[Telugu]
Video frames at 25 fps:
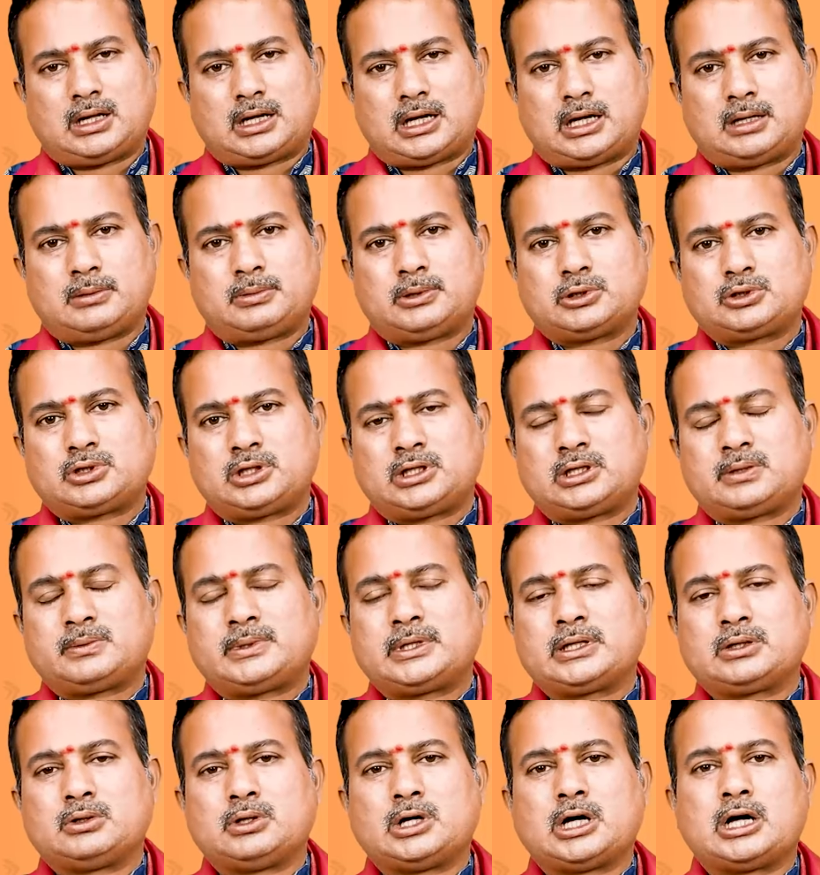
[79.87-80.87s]

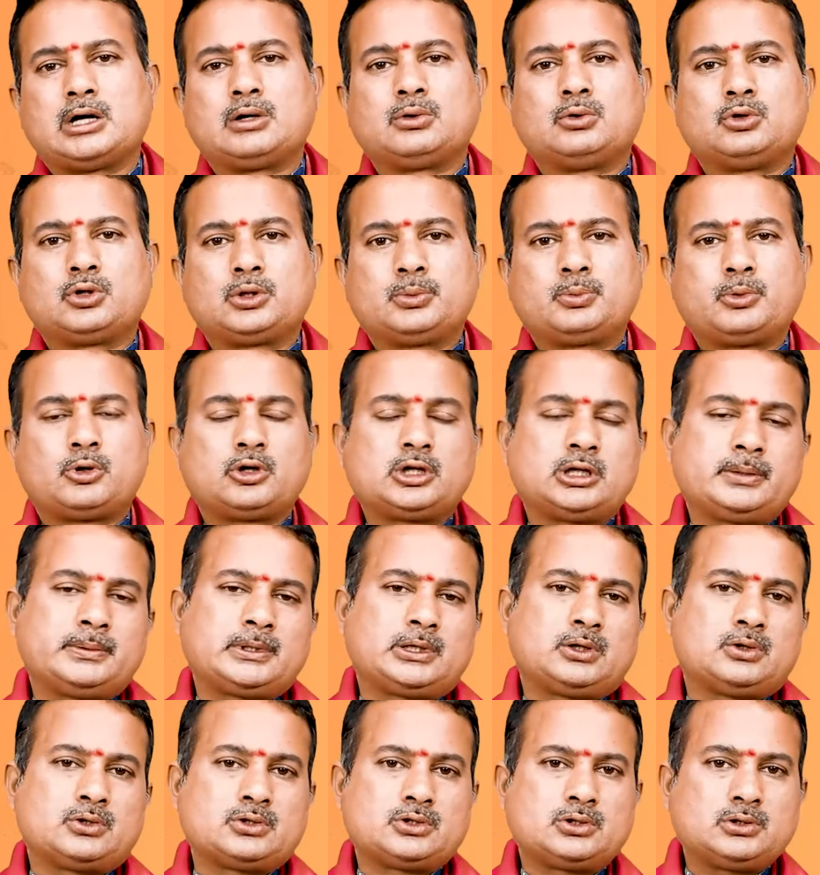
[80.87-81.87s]
రాబోతున్నటువంటి గురు
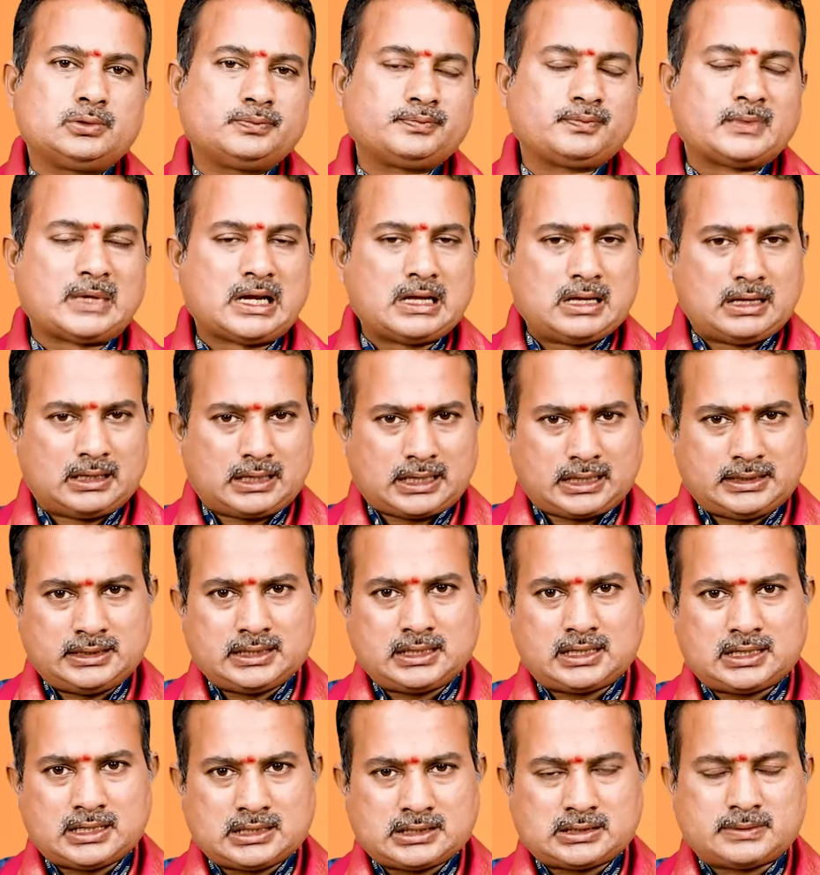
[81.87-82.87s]
పౌర్ణమి రోజు
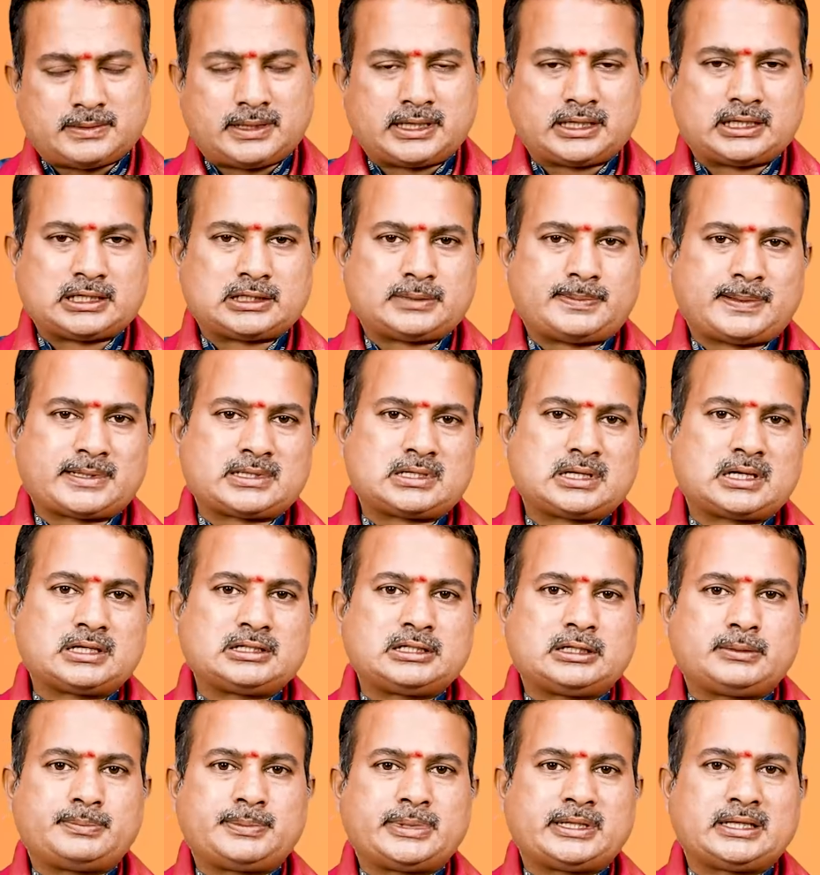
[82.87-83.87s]
కన్యారాశి వారికి స్పెషల్గా
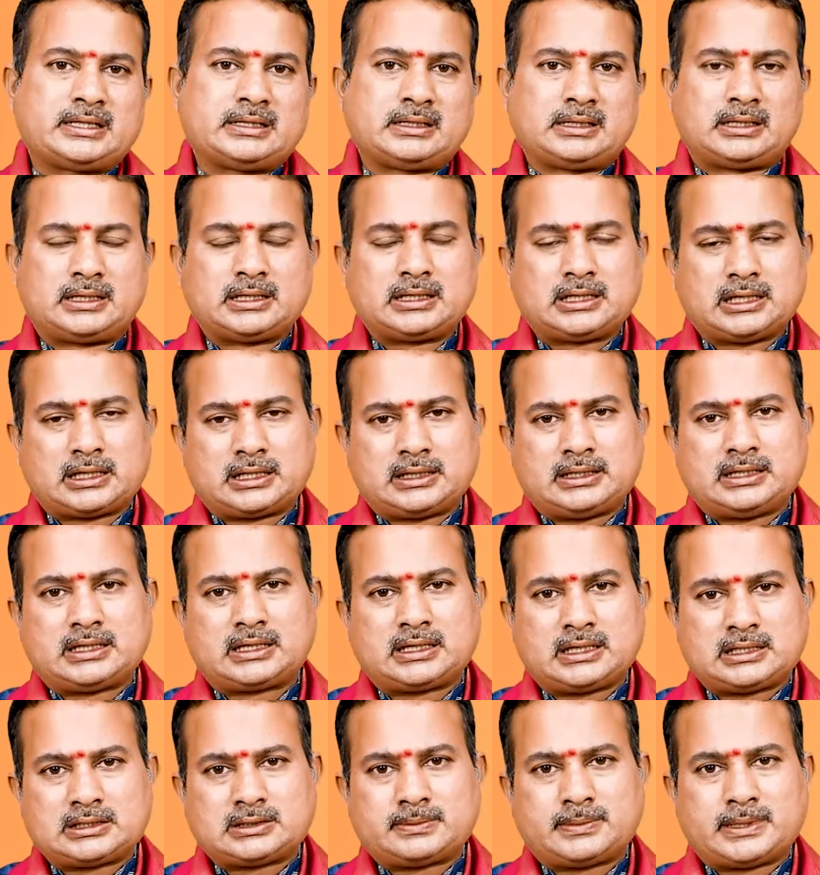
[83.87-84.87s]
చెప్పేది ఏంటంటే
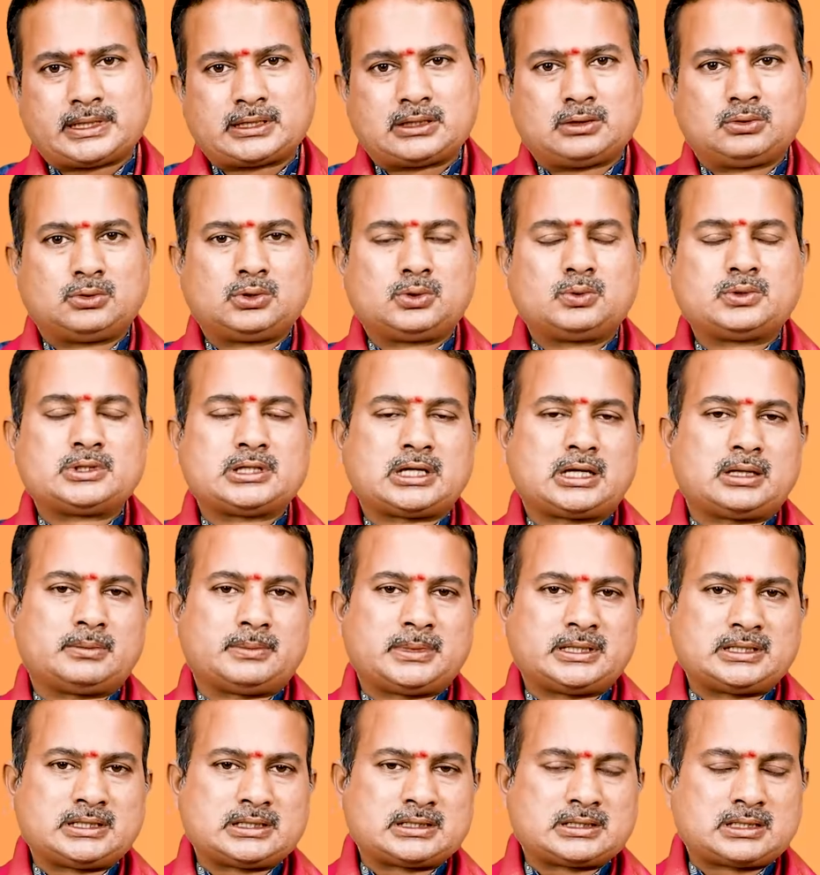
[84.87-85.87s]
కన్యారాశి వారికి గురువు చాలా
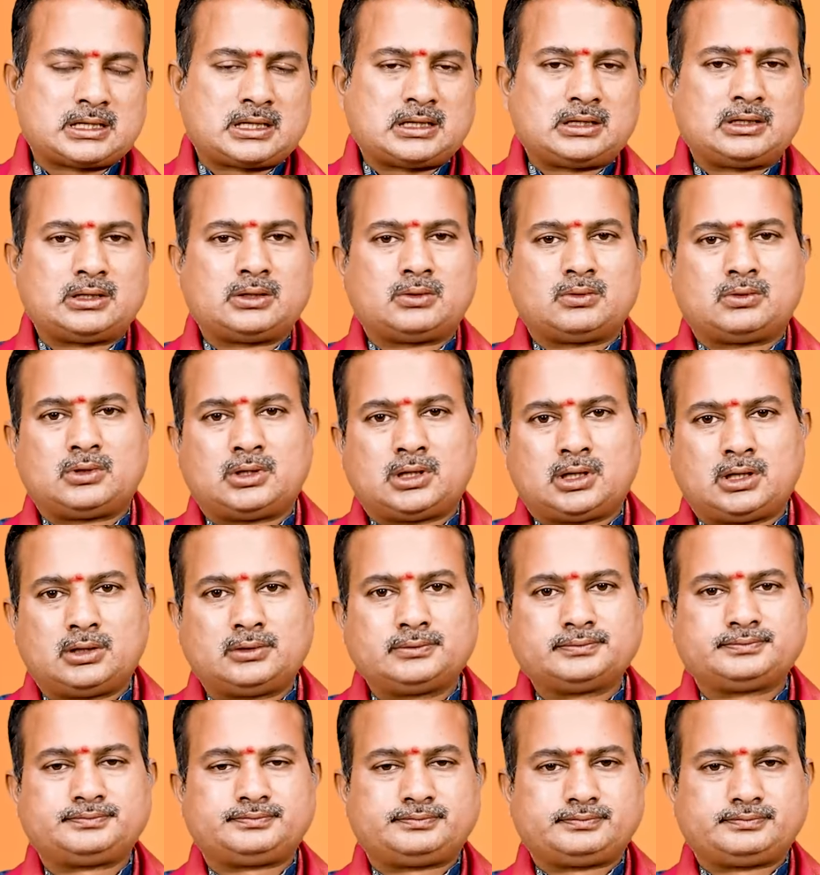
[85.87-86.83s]
మంచి స్థానంలో ఉన్నాడు